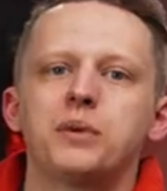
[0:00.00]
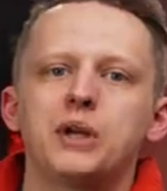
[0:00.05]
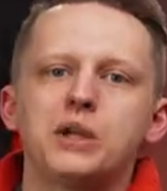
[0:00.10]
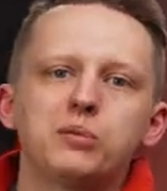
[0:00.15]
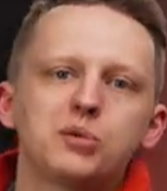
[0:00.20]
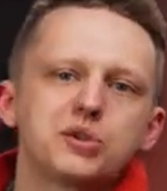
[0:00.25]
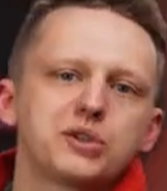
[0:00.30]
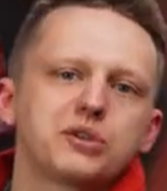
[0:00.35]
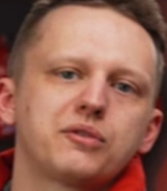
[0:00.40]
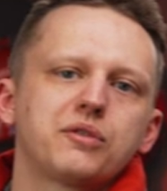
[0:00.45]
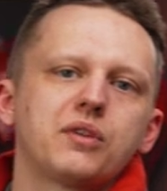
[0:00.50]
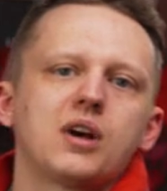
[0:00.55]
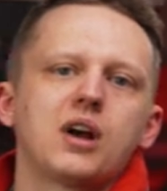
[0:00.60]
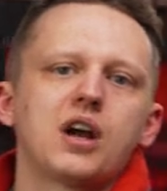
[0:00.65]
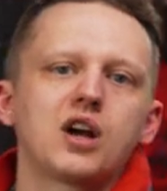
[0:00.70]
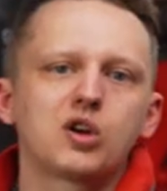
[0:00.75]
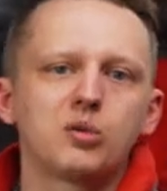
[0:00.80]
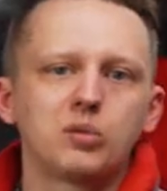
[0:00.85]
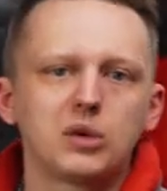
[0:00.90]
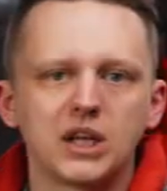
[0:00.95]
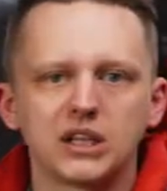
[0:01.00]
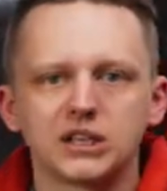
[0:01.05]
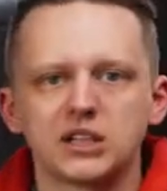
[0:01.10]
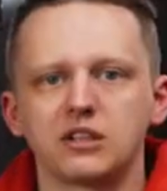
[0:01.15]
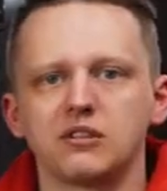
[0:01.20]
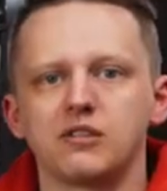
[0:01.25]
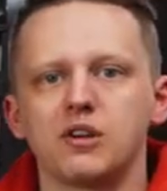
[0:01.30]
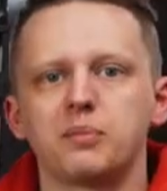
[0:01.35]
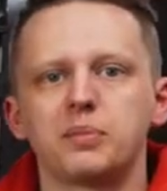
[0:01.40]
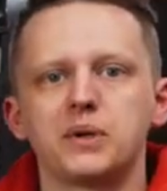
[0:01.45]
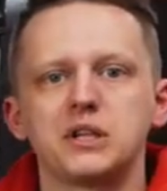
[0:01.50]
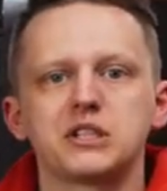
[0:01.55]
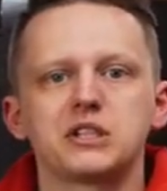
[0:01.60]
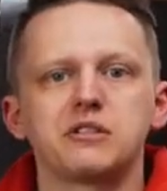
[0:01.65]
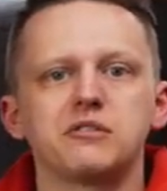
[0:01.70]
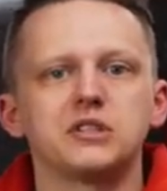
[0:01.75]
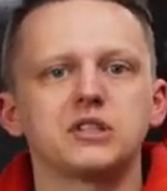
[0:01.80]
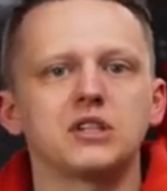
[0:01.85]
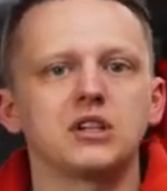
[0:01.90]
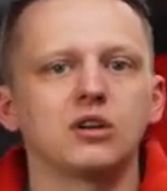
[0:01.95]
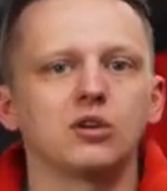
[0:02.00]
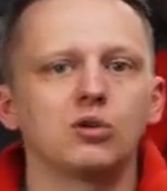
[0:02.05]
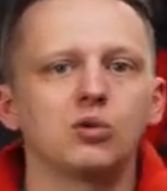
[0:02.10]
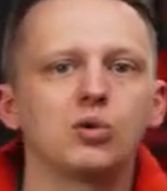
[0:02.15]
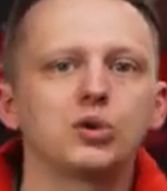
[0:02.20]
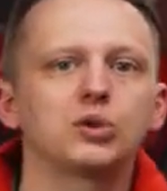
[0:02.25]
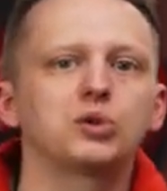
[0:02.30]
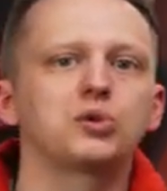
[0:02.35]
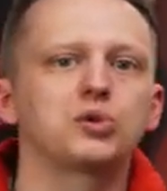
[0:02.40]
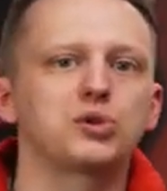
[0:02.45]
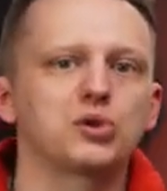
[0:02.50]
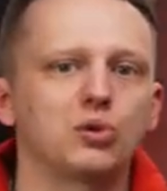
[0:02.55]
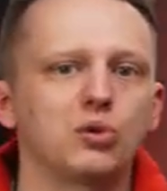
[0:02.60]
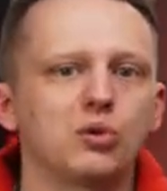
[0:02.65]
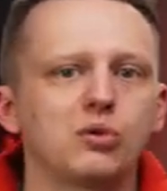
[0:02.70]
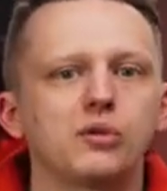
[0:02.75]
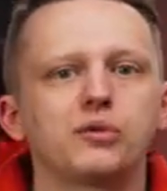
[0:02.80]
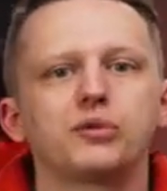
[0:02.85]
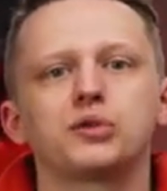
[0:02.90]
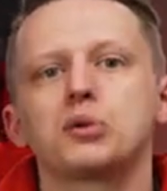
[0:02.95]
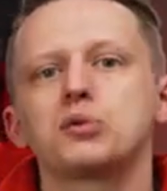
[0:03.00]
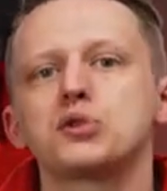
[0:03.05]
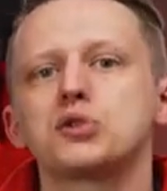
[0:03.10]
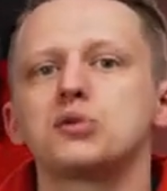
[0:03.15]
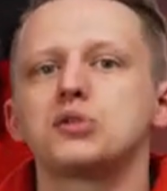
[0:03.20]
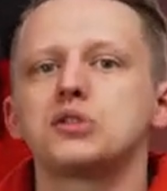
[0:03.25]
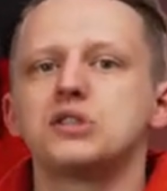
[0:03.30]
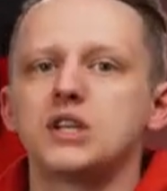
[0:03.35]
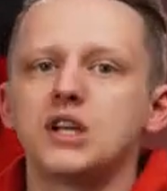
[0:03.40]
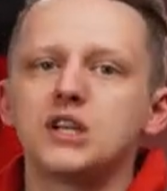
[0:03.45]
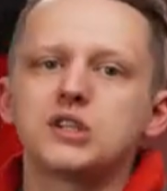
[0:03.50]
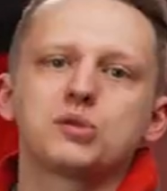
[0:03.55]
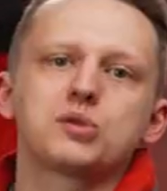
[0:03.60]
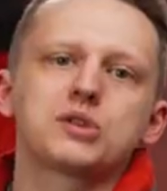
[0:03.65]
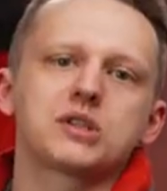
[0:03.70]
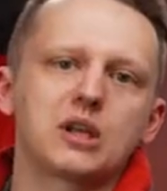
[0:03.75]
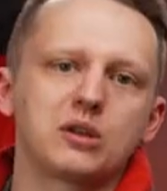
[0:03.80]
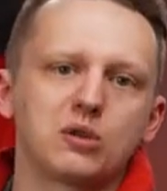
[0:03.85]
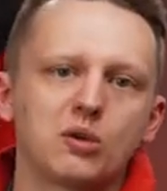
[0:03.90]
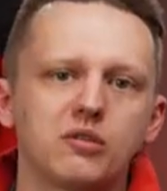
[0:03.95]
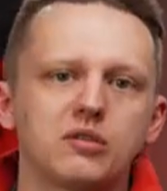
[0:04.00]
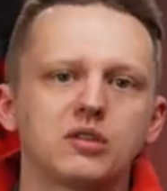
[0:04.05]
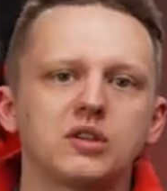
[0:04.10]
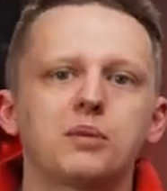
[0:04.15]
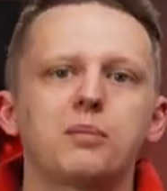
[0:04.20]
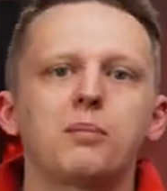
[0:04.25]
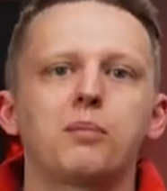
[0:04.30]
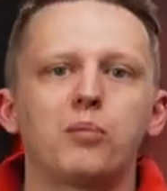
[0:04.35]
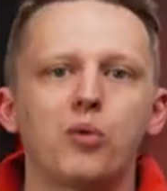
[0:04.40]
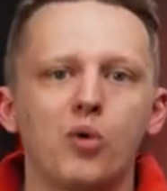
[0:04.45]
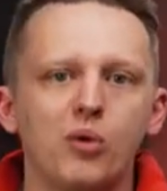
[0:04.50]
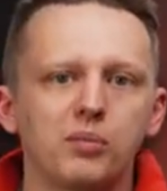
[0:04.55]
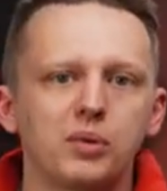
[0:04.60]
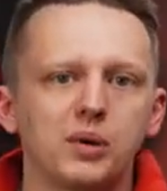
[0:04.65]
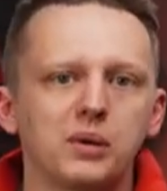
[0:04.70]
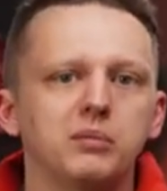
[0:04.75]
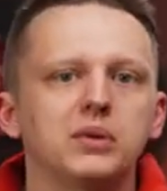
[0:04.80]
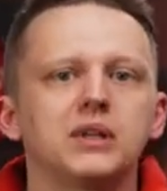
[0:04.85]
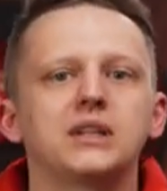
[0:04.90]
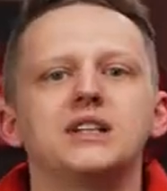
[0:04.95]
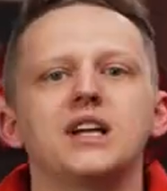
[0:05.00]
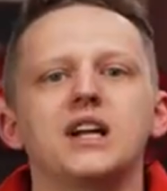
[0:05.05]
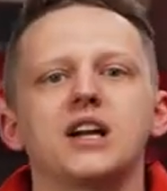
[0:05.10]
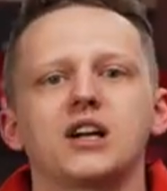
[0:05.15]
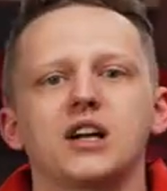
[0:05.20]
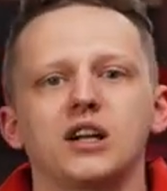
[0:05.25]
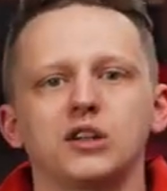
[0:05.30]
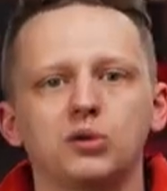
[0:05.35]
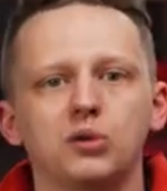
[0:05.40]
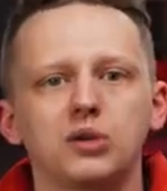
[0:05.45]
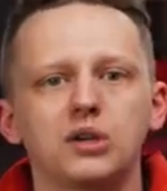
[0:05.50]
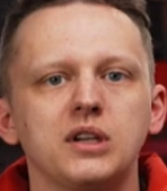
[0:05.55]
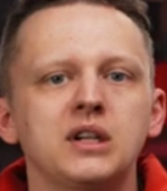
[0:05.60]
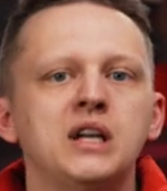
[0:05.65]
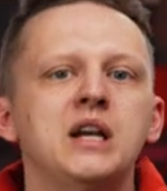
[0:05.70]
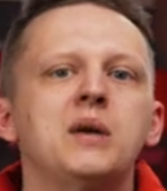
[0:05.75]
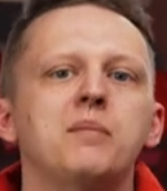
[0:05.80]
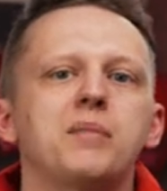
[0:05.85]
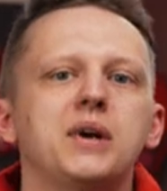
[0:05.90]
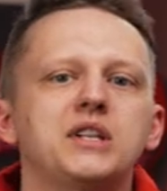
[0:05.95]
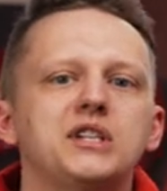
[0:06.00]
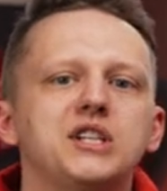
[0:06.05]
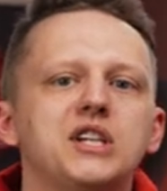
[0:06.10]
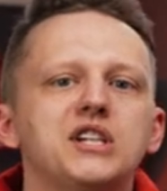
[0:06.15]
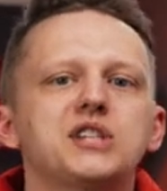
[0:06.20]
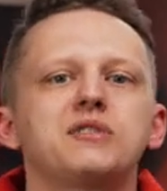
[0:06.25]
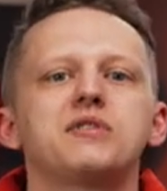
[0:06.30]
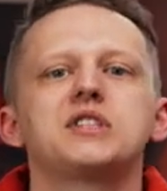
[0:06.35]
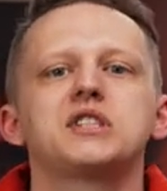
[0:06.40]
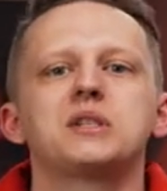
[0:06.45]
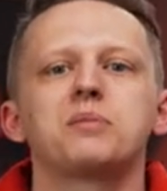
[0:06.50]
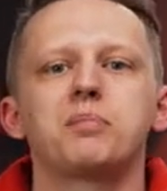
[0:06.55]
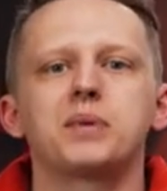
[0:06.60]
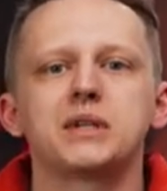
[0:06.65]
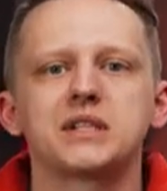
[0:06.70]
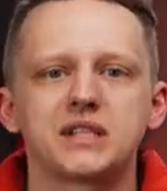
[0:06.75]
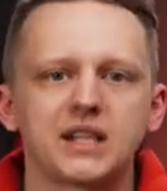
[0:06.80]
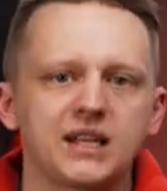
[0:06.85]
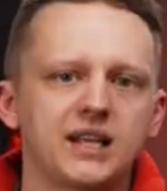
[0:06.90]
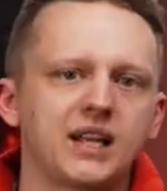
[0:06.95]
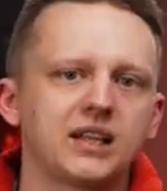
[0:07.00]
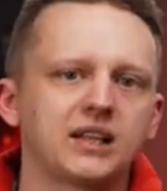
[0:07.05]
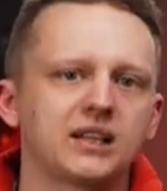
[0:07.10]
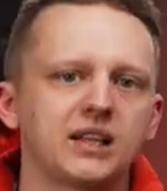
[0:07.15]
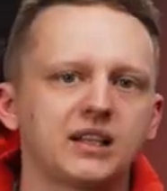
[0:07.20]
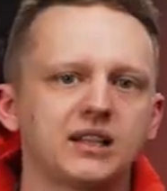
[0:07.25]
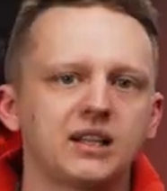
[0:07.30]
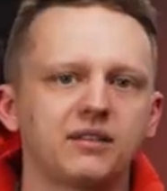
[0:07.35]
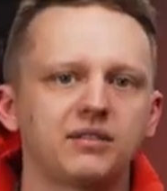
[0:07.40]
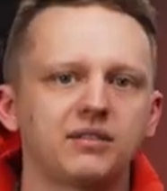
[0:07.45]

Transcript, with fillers: Преимущество аккумуляторного опрыскивателя от ручного в том, что здесь установлена помпа, благодаря которой поддерживается постоянное